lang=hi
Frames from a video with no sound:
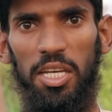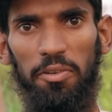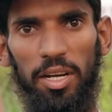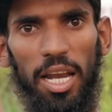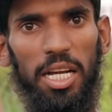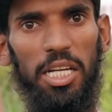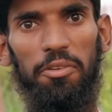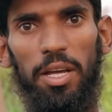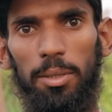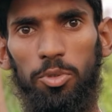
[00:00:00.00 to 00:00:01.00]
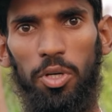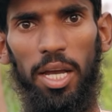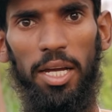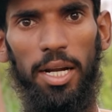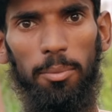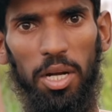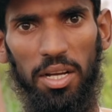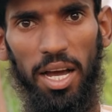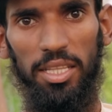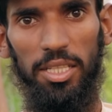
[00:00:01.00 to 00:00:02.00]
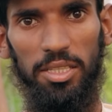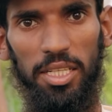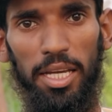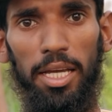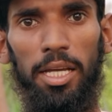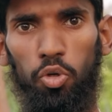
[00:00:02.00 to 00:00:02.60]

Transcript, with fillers: ये वाला एंटी जो है अगर हम लगा देते हैं